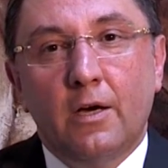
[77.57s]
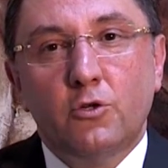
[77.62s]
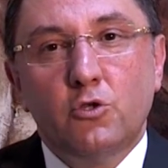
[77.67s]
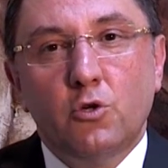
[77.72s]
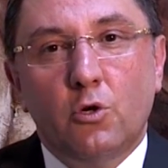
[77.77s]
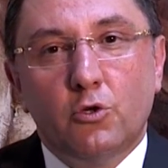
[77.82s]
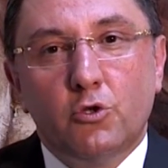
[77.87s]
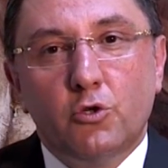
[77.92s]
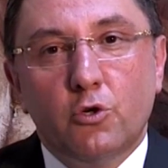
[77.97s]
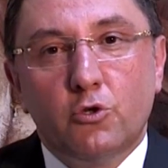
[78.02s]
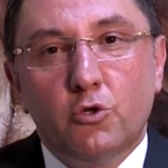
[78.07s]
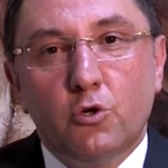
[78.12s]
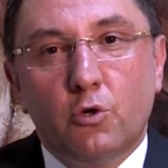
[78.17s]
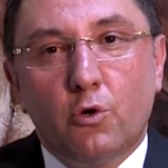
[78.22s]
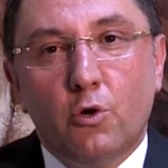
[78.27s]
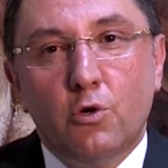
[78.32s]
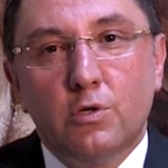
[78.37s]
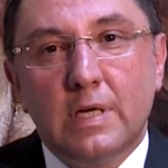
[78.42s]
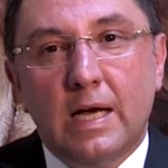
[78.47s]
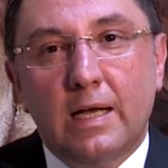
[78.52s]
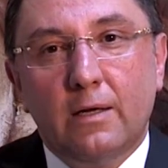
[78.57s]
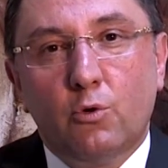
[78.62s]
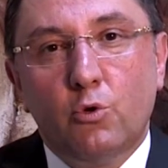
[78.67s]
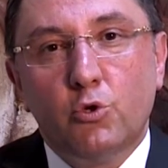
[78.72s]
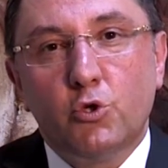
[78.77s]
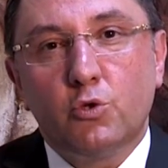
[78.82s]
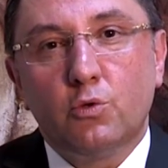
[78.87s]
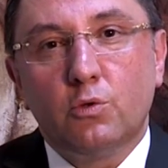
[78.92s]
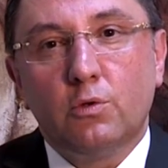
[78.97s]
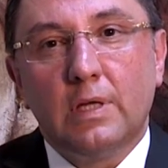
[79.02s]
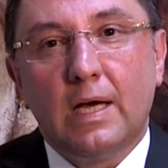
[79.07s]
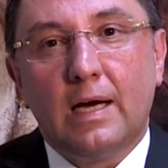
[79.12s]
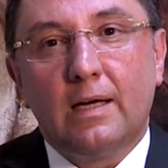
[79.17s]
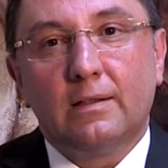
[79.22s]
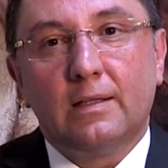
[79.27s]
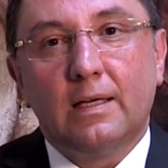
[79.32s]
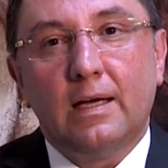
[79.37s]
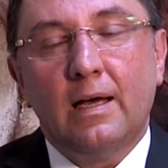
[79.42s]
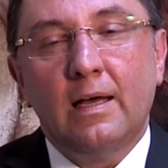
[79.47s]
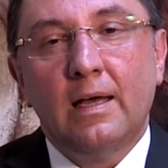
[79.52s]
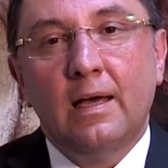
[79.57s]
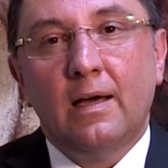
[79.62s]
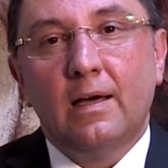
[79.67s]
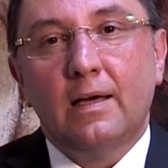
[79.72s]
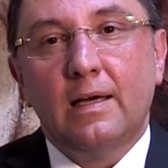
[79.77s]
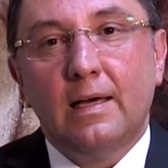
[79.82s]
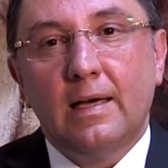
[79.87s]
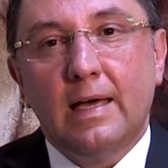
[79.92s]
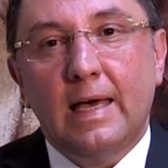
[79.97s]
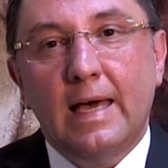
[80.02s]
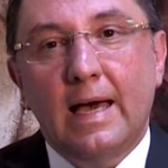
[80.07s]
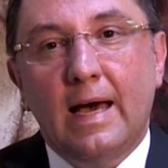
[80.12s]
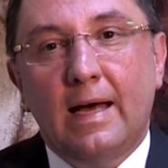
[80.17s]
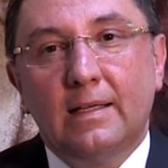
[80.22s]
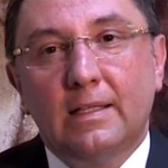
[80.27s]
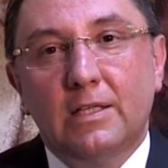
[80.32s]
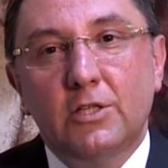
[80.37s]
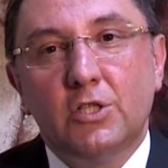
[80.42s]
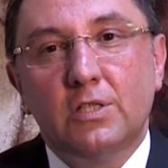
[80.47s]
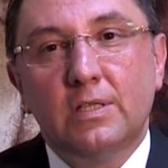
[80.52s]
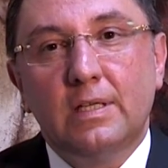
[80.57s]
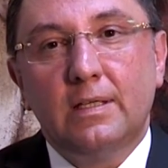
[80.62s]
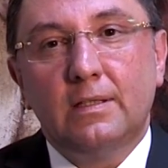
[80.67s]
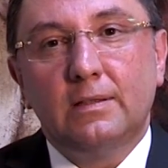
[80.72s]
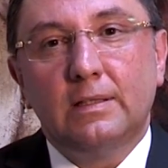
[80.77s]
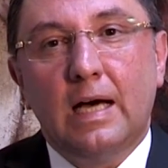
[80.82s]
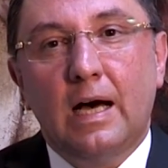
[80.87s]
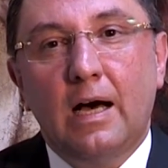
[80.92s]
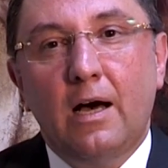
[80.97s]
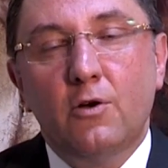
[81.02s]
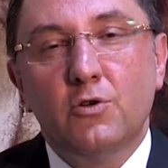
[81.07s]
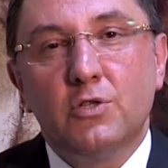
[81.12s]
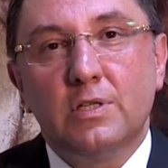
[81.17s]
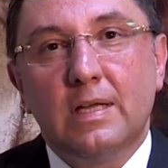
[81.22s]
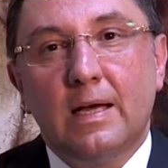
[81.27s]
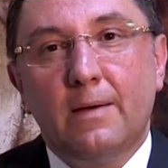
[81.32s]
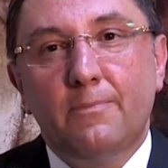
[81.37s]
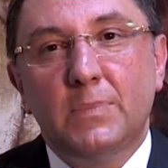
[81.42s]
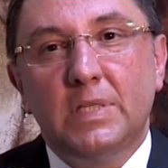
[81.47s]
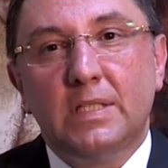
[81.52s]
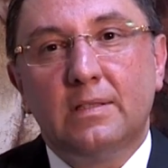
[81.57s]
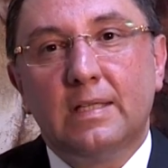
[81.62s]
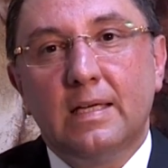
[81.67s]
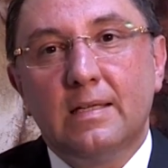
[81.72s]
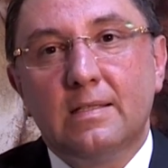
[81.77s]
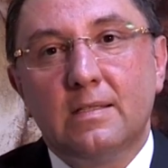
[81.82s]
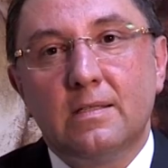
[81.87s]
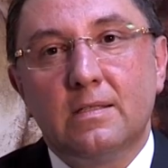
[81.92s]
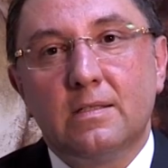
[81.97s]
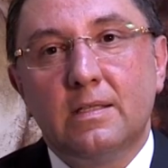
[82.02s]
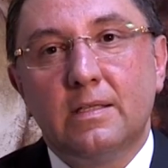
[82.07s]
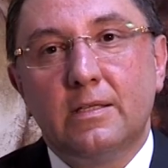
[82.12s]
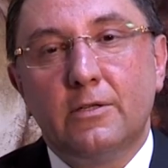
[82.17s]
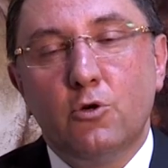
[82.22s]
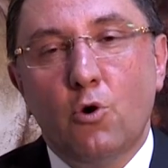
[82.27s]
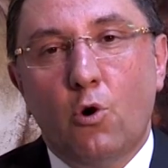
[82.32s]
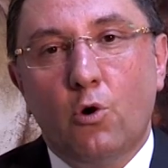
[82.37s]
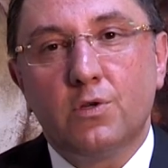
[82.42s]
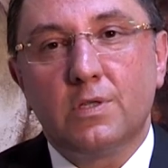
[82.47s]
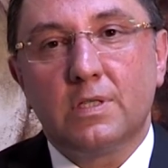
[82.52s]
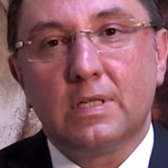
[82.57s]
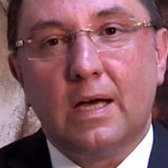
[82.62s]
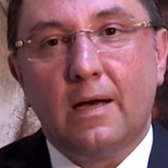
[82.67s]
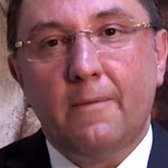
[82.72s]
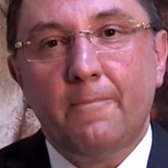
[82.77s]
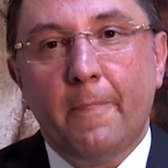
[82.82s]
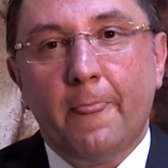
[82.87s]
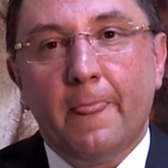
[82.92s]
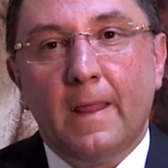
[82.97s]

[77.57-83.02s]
Çok çok çok özel koşullarda e, eğer kişilerin daha önceden bir testisleri yoksa